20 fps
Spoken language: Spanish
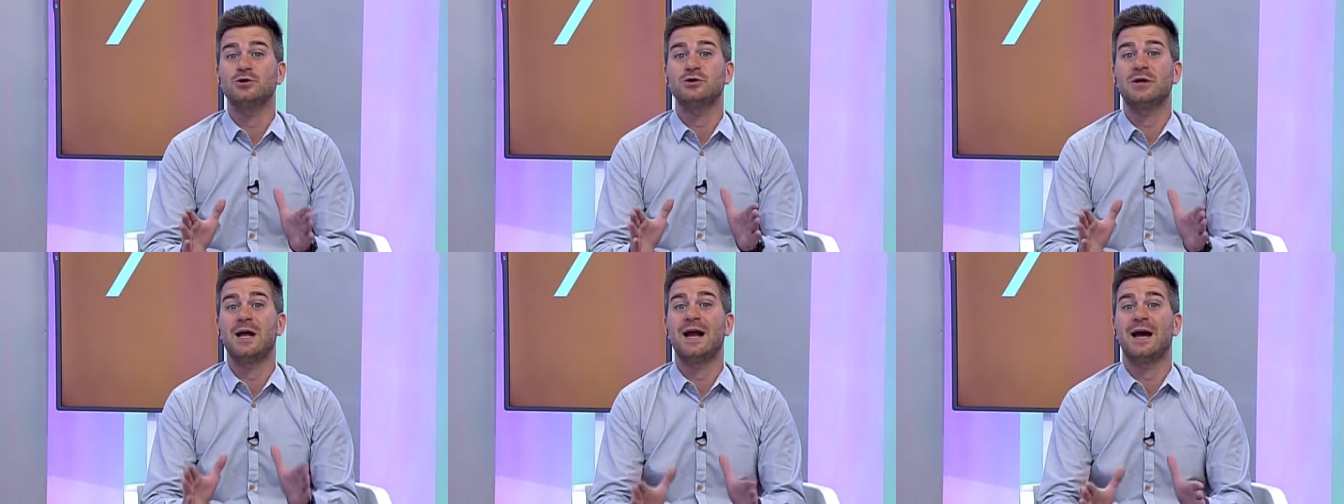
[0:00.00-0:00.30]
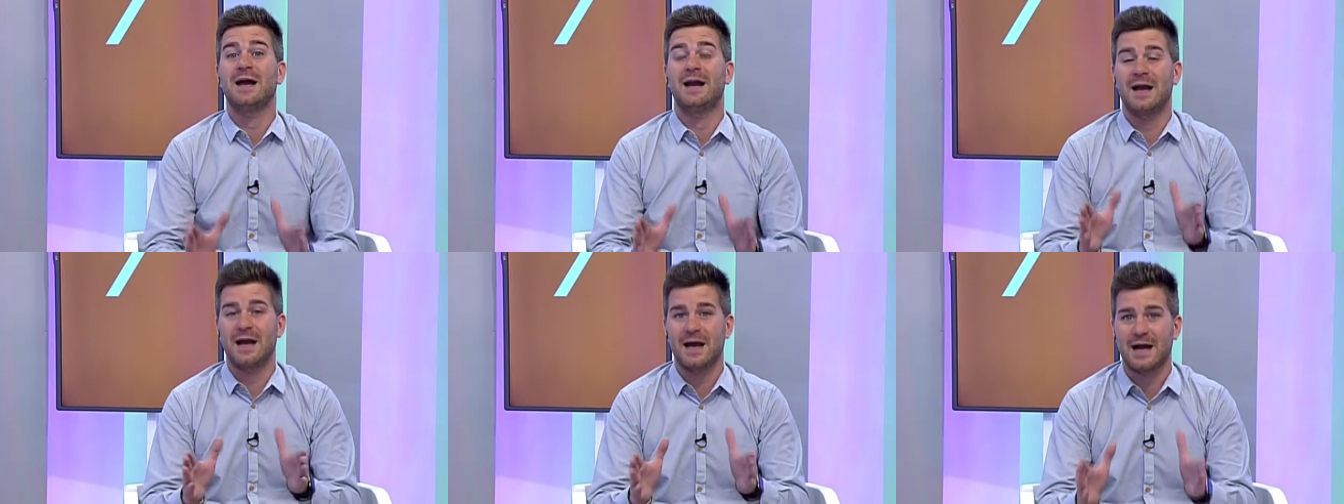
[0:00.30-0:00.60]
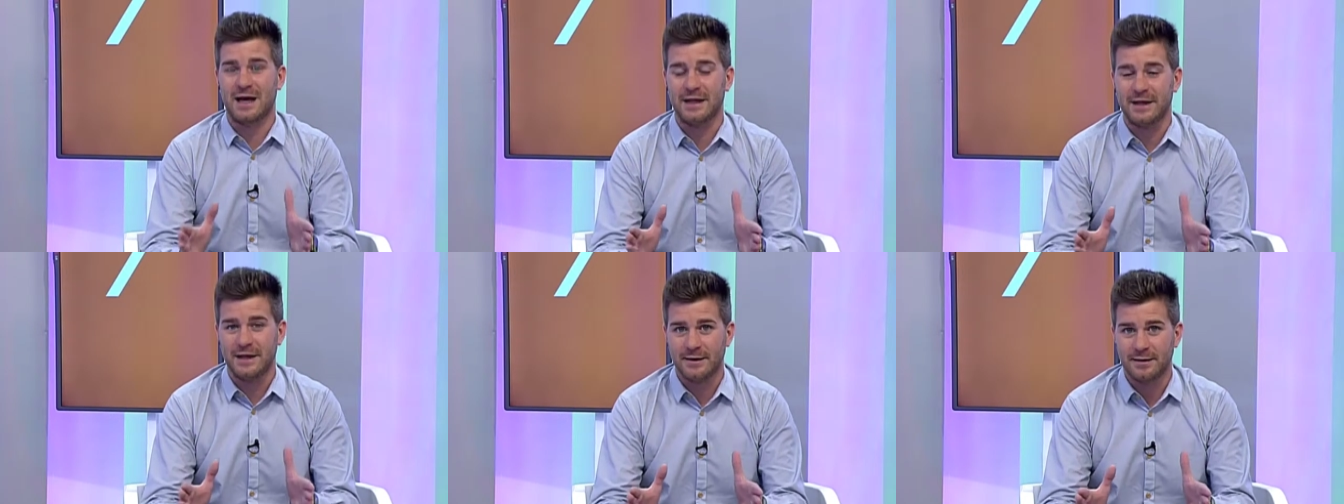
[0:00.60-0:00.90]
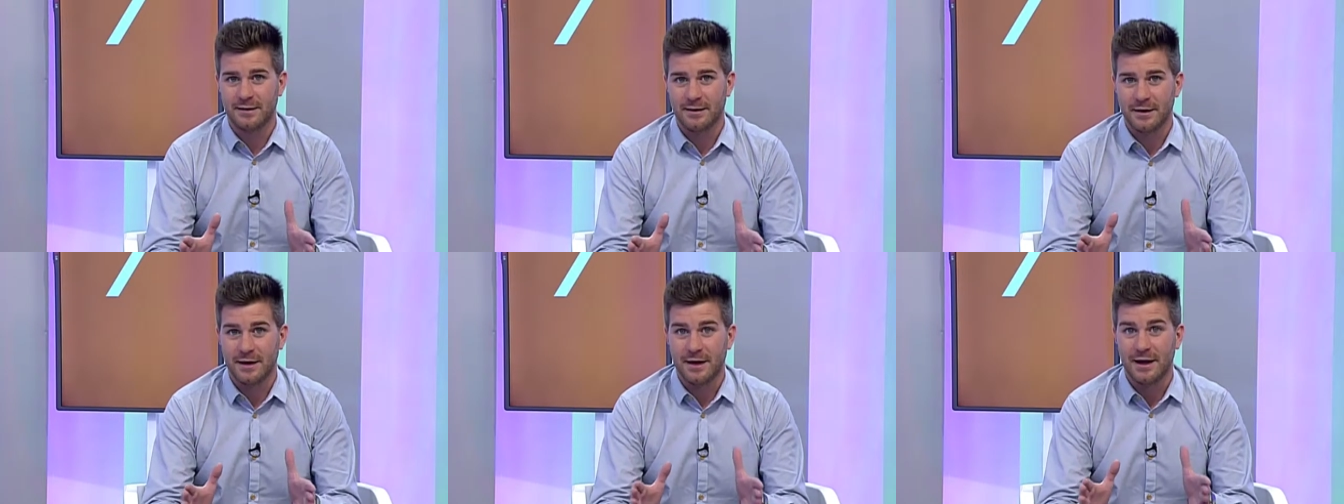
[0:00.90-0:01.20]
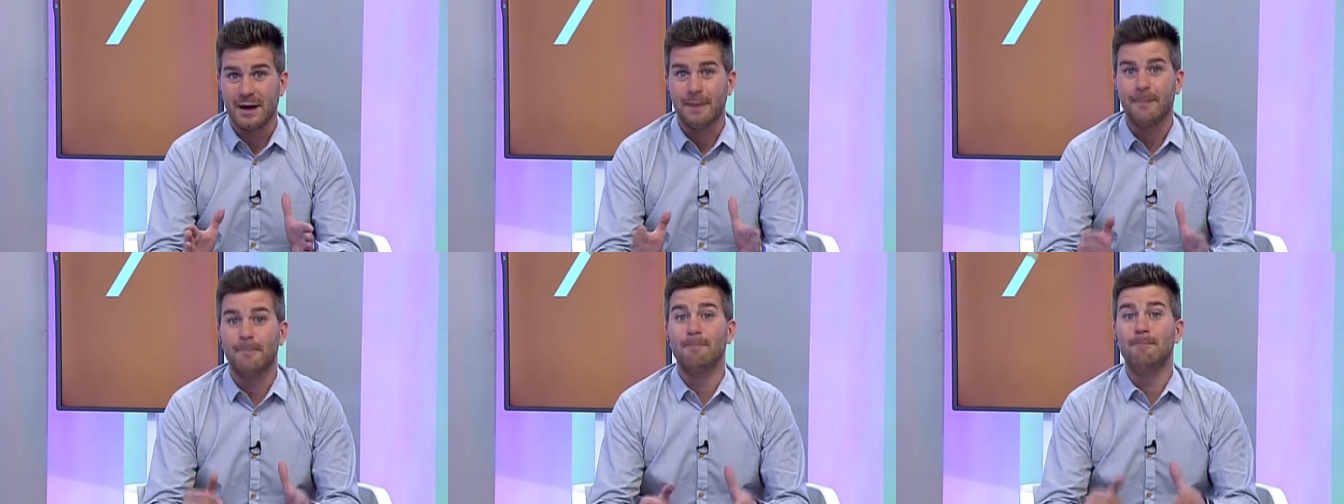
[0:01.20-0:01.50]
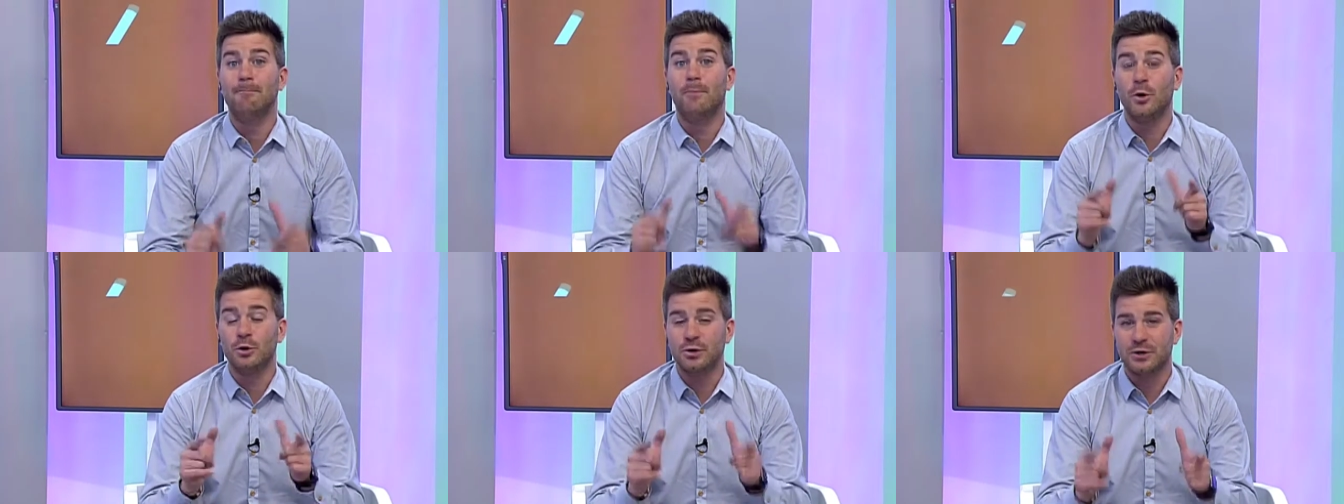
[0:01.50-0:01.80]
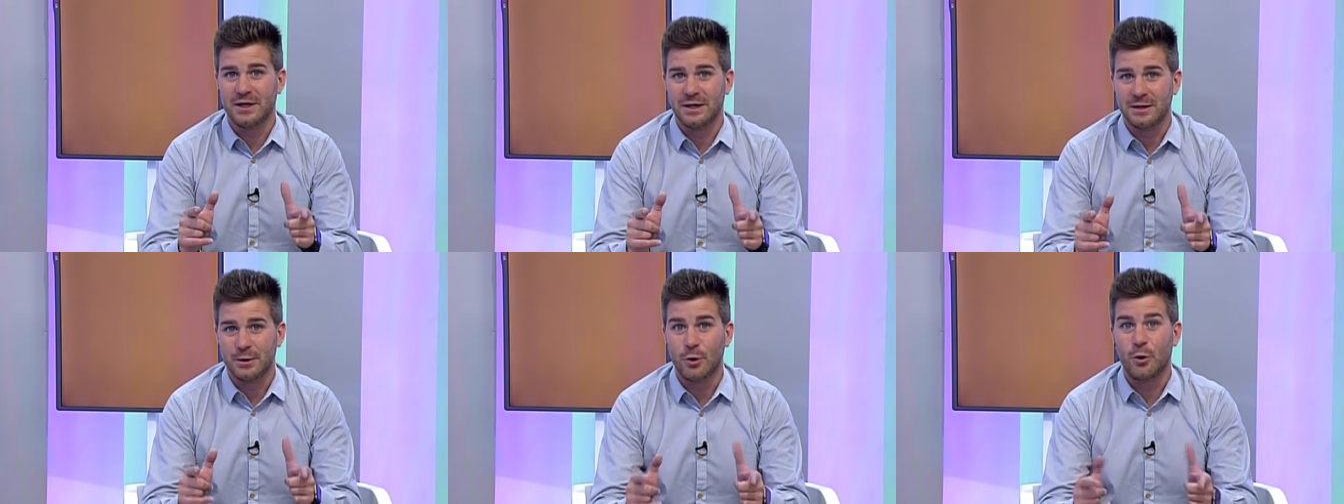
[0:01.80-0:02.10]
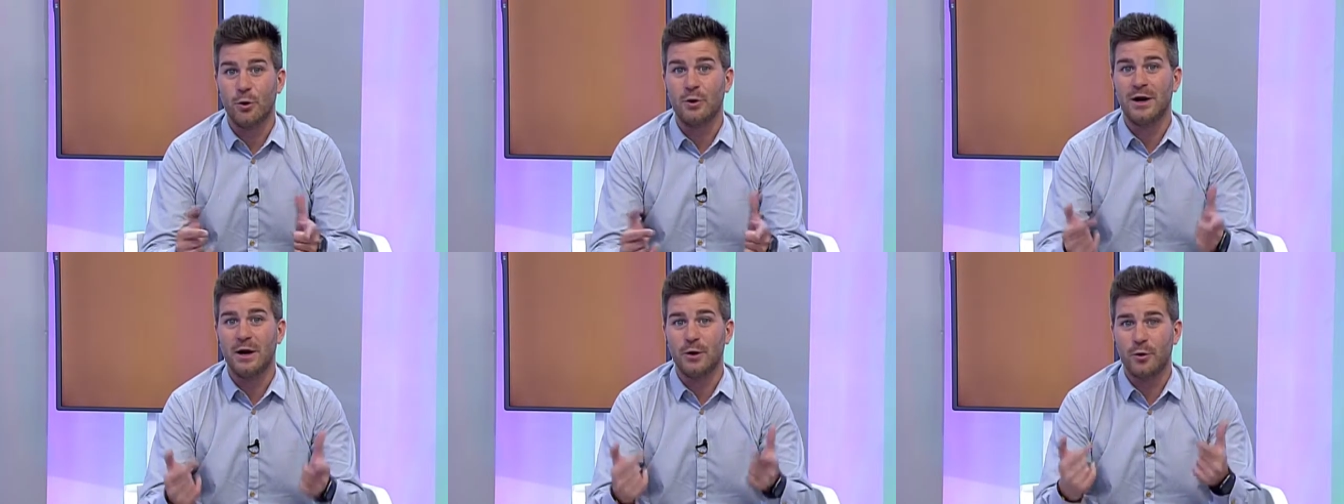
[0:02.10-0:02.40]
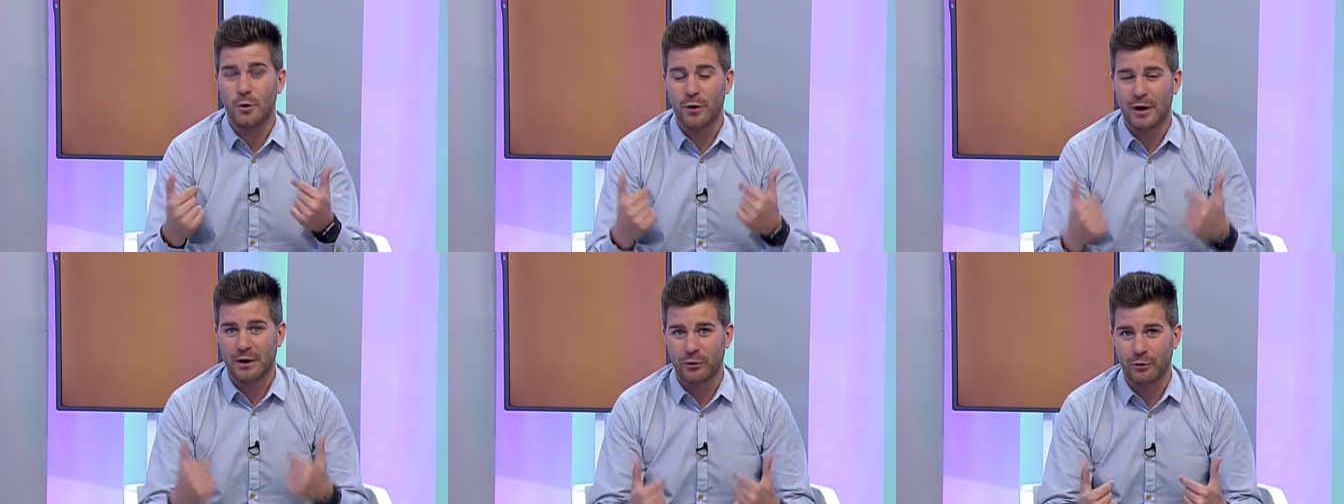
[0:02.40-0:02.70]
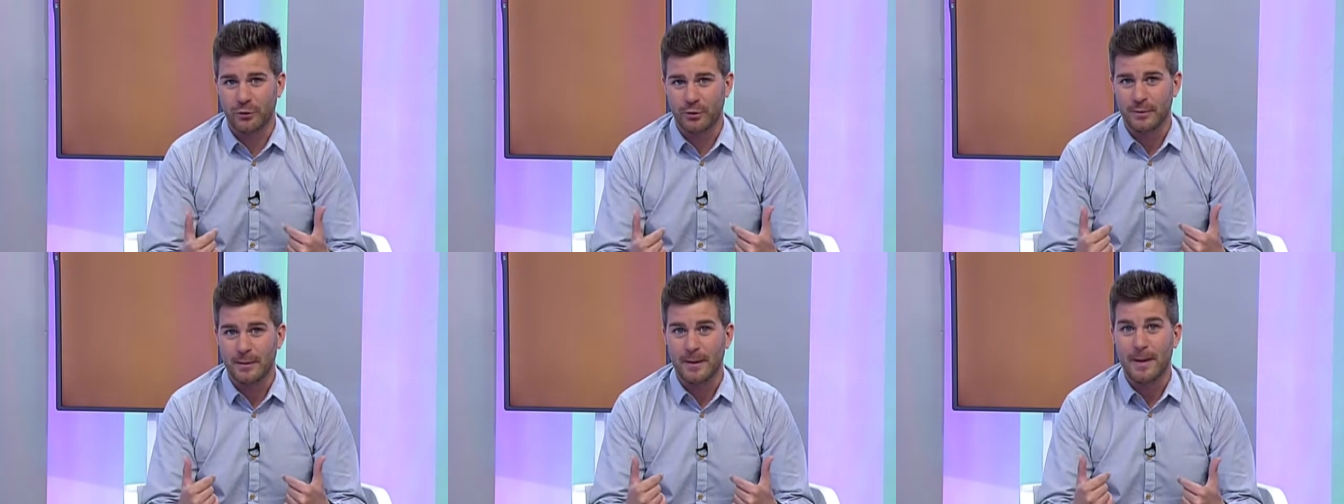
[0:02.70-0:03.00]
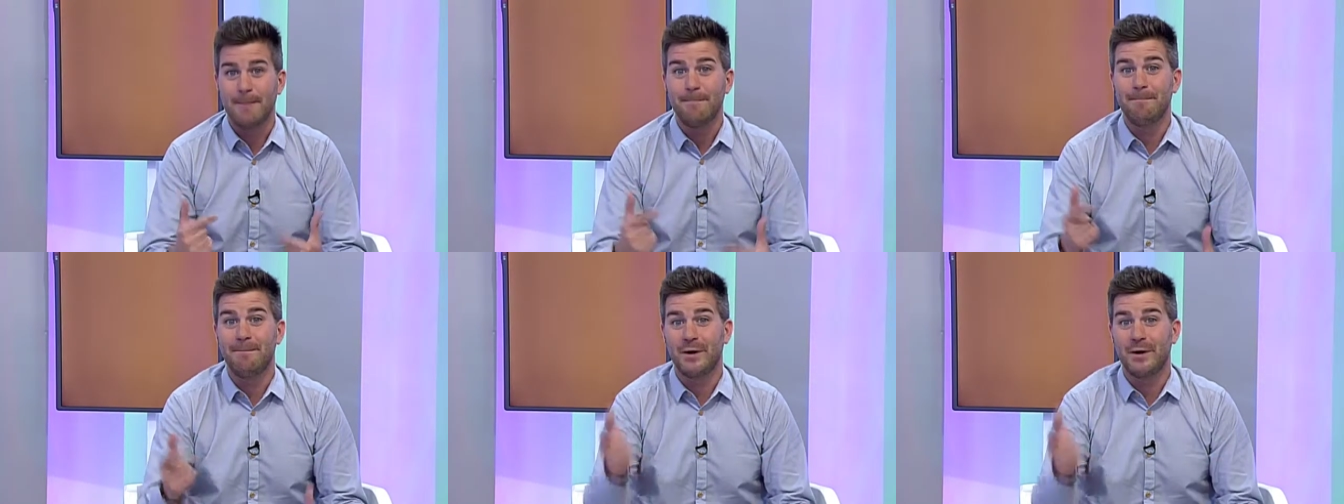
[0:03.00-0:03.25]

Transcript: salgan a la calle, voten con el corazón,